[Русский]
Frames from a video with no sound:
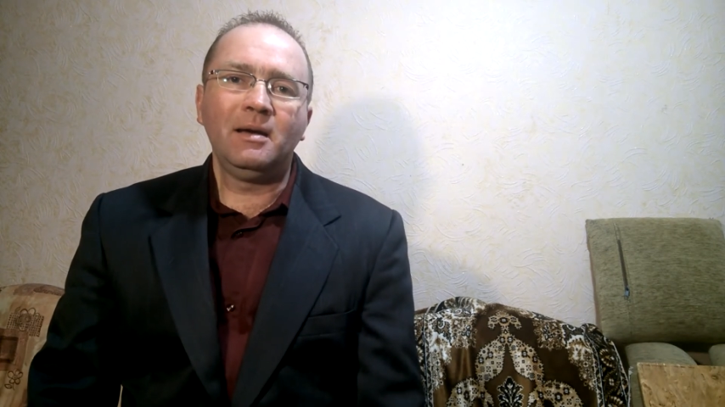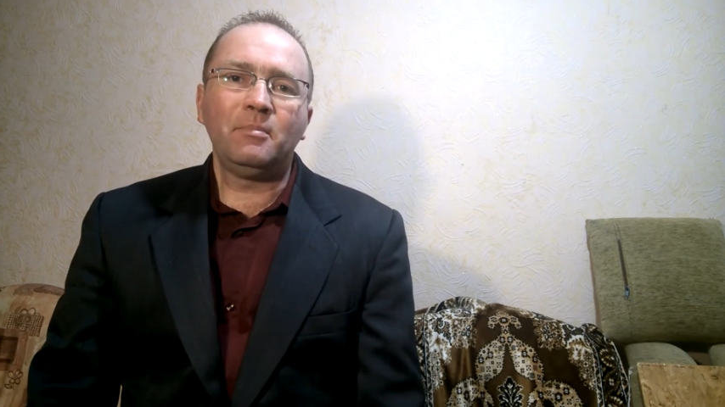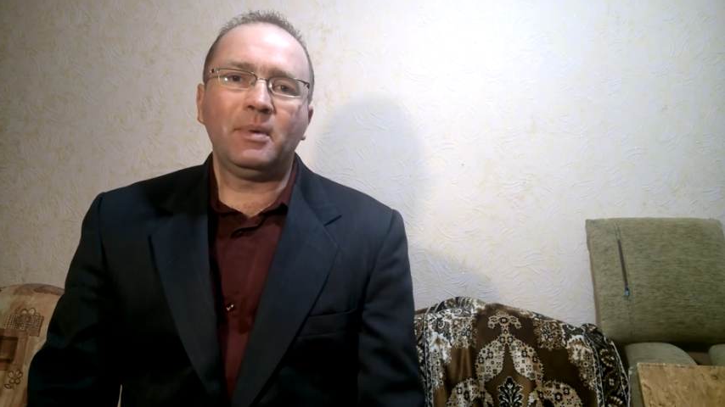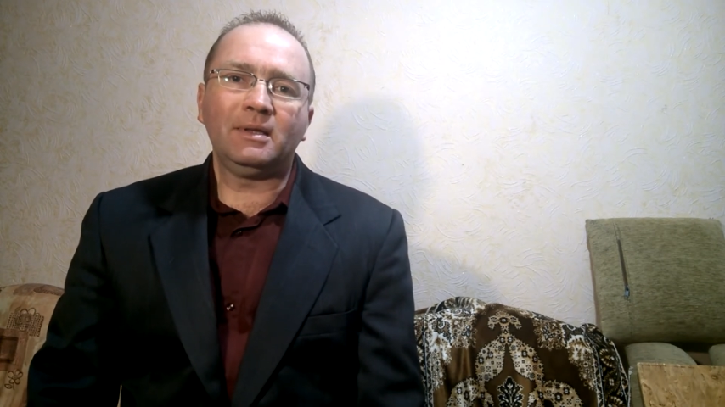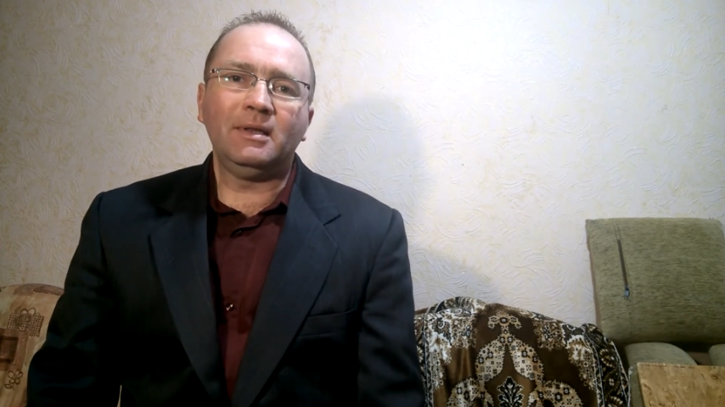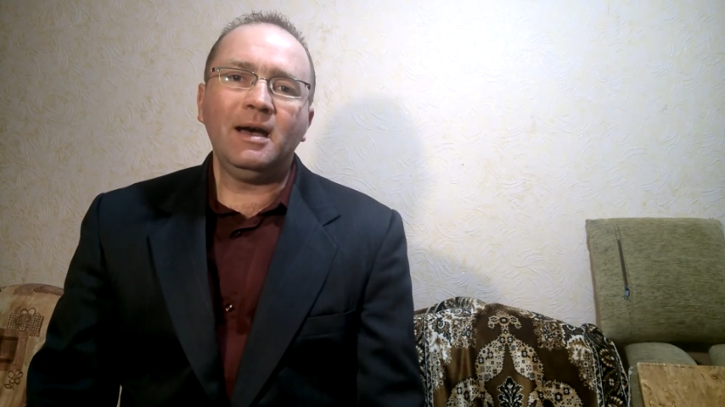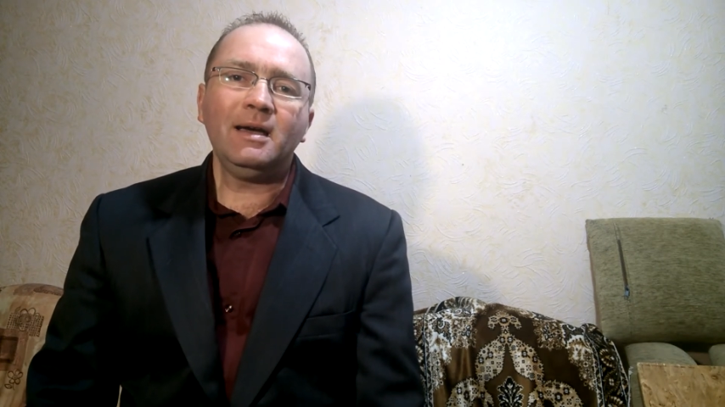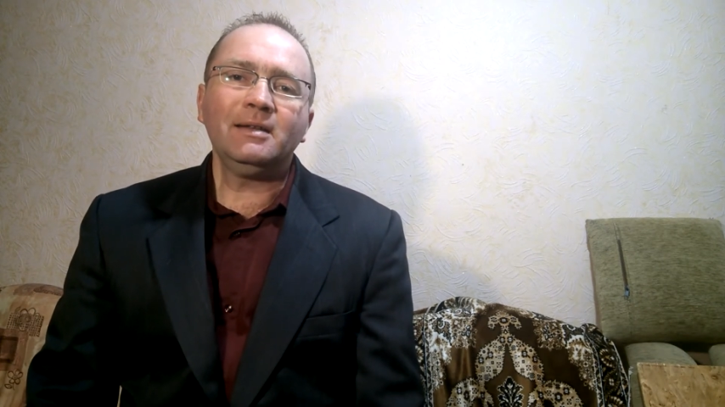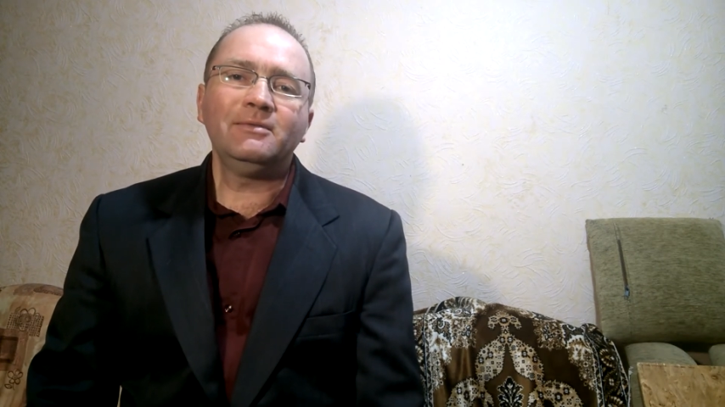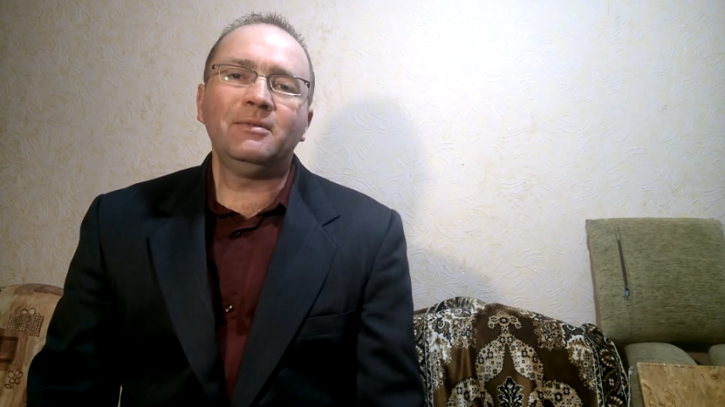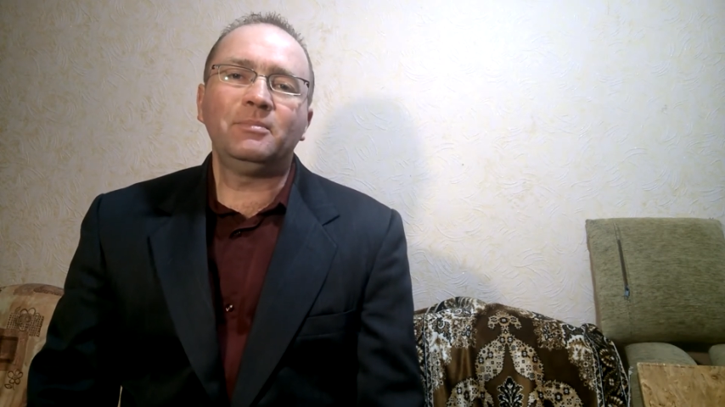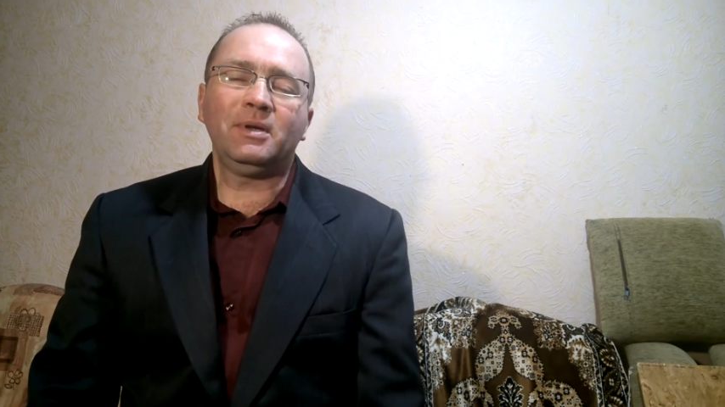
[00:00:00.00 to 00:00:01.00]

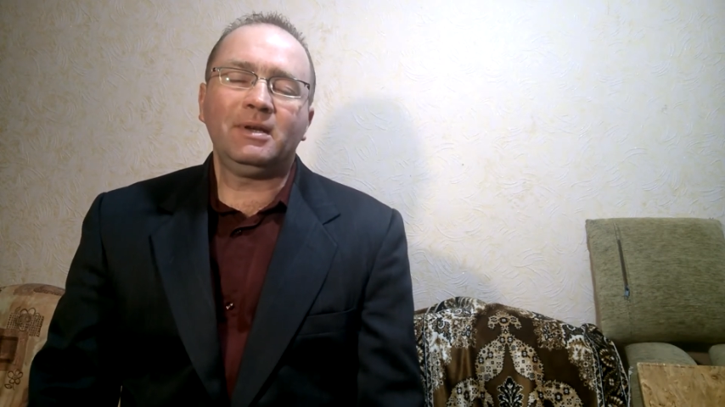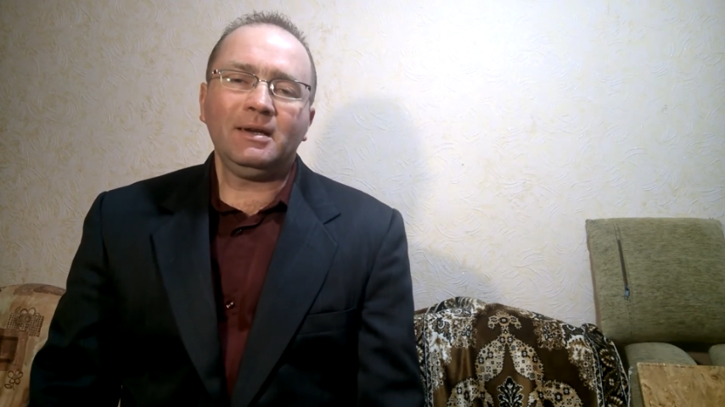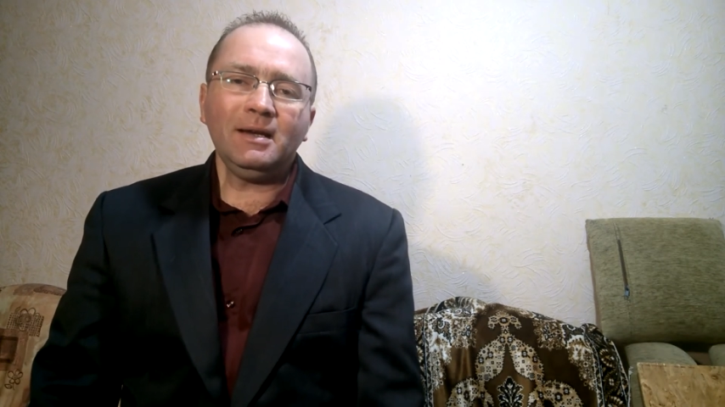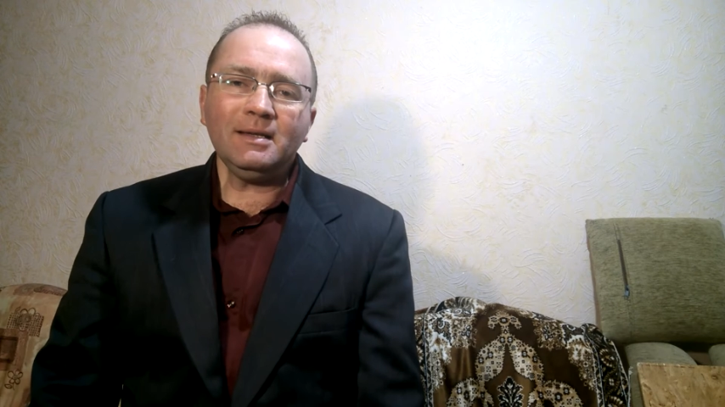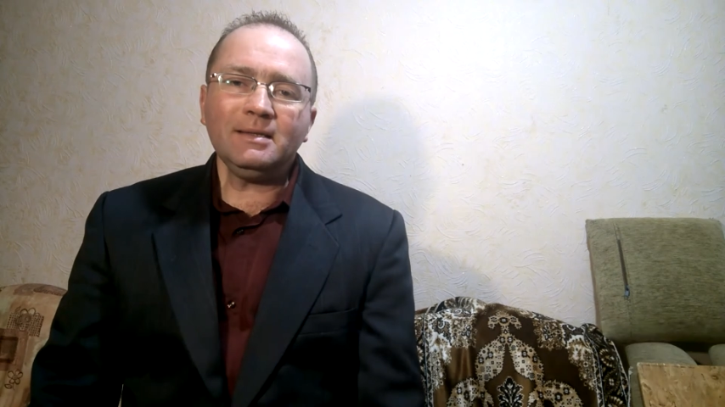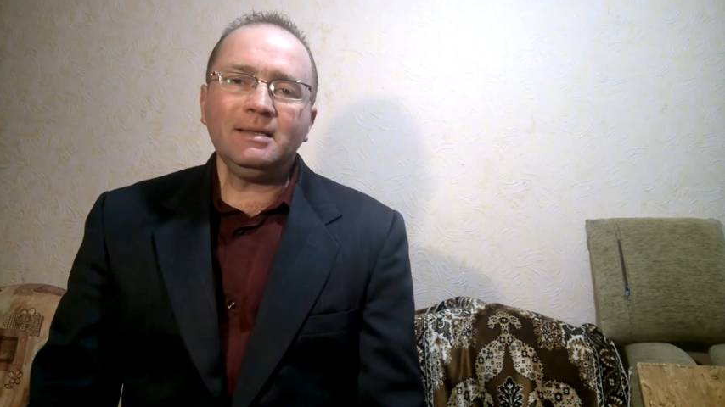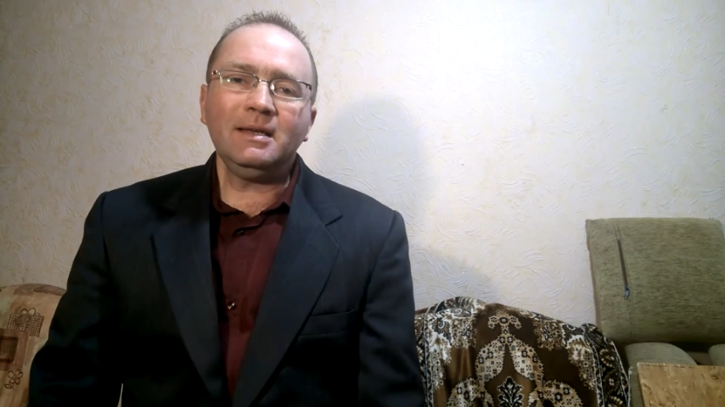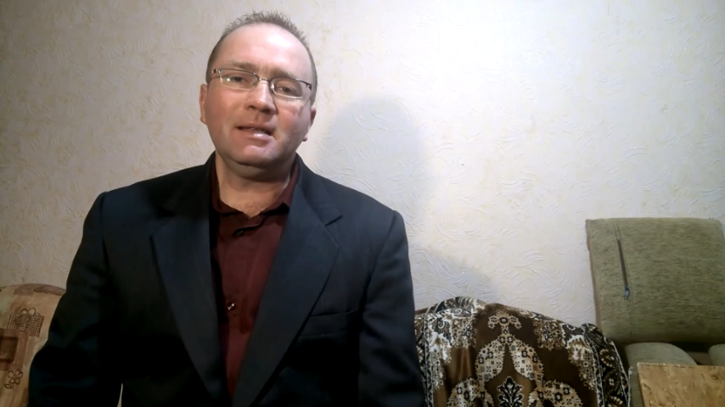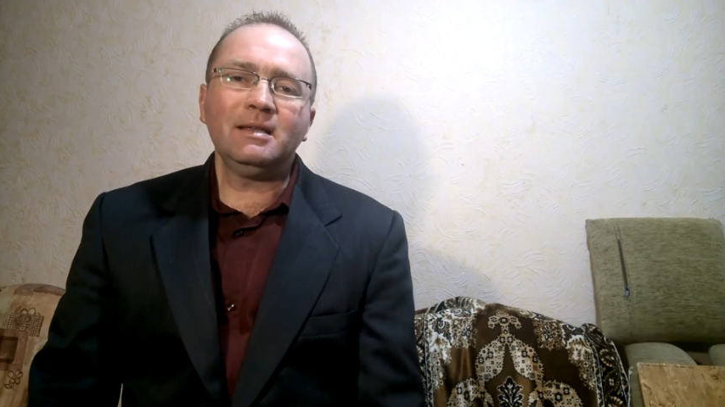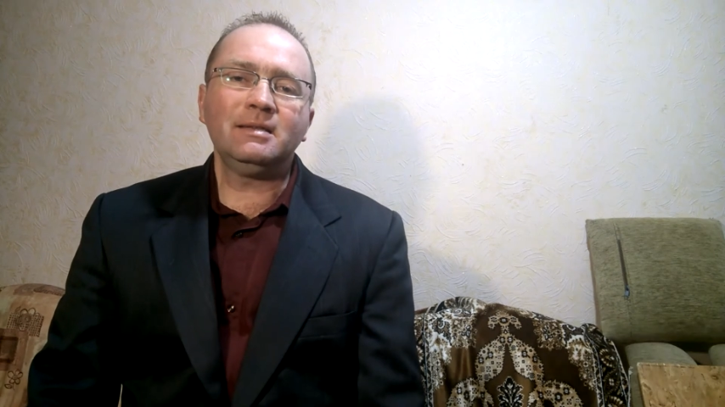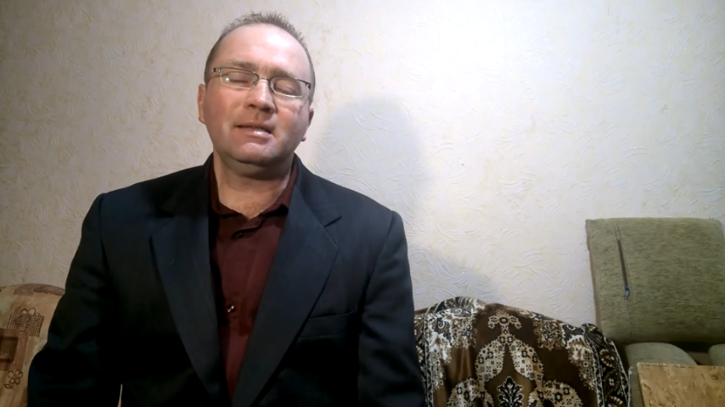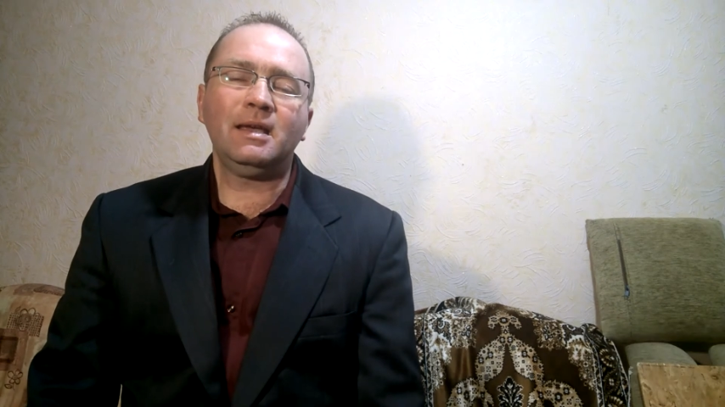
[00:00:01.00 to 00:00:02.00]
подарит вам прекрасное
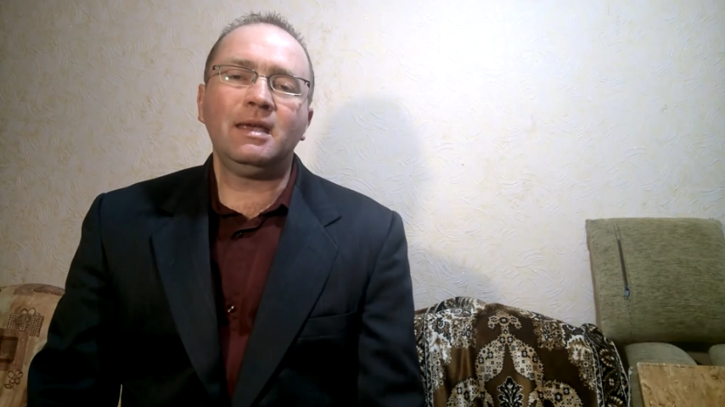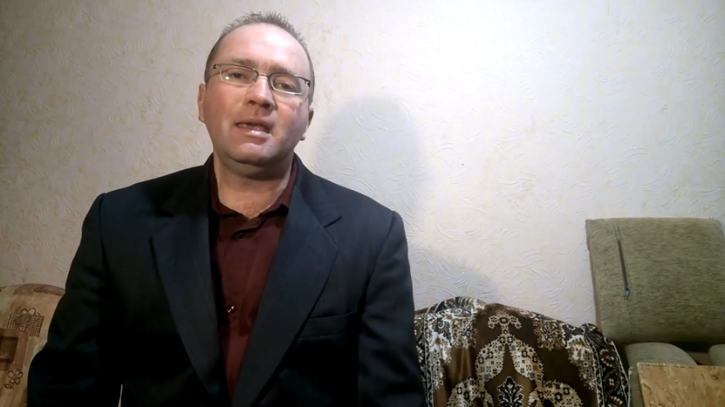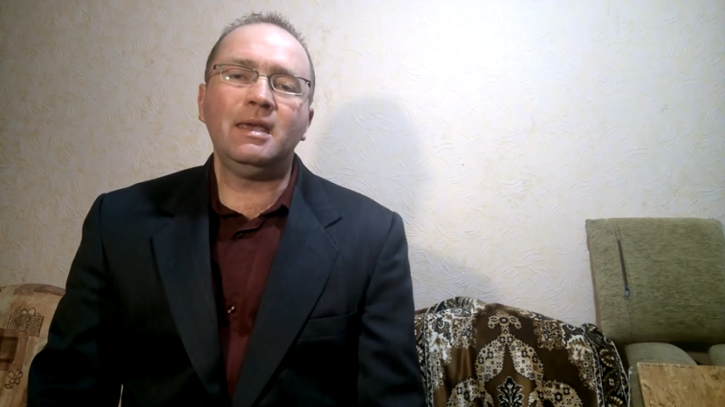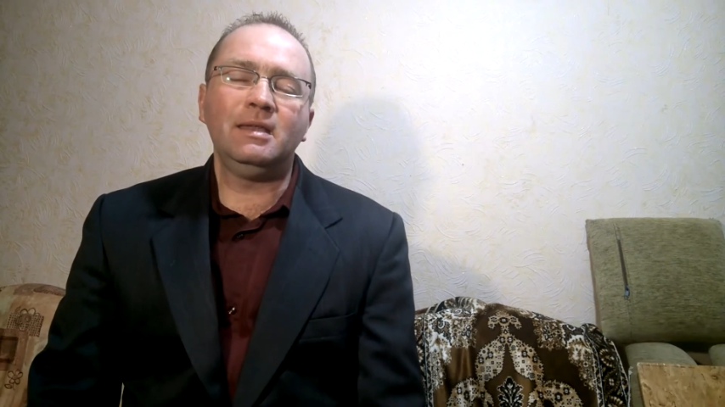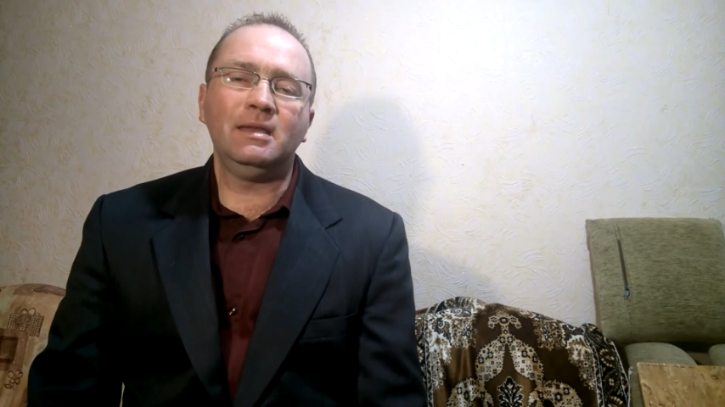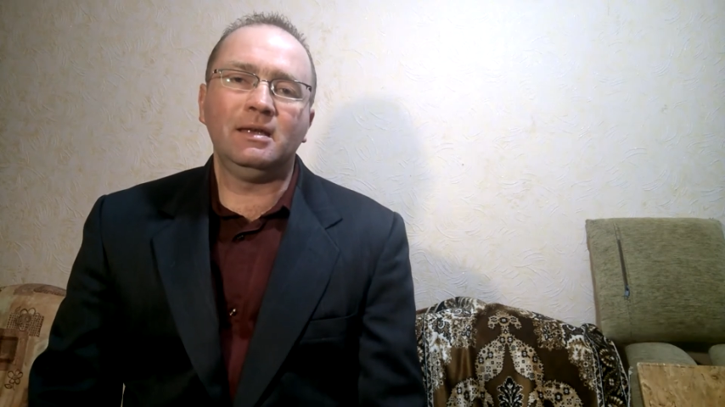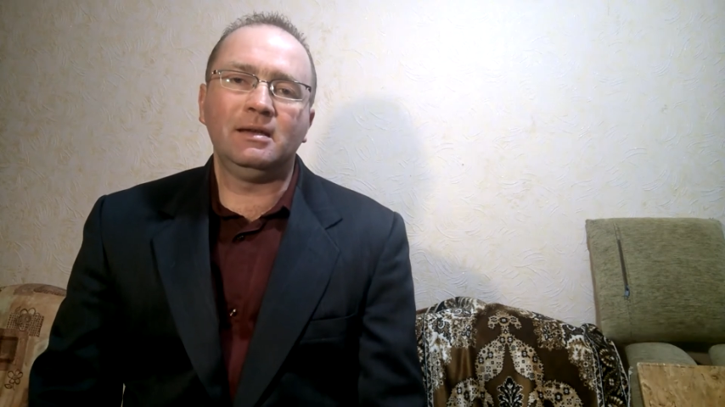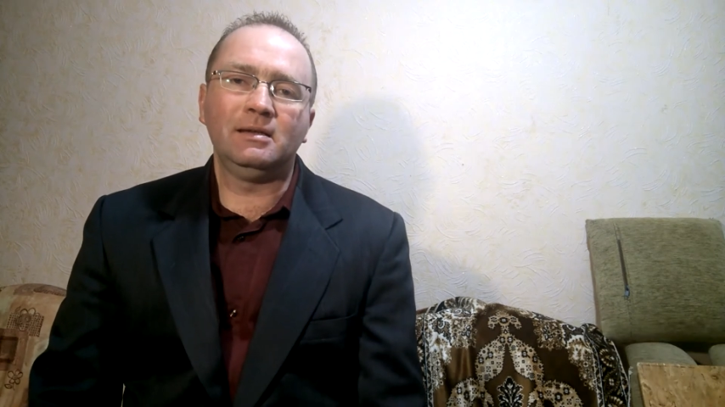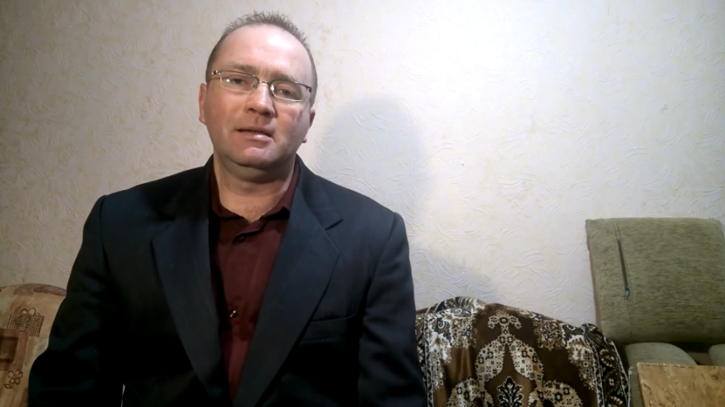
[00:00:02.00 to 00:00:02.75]
настроение,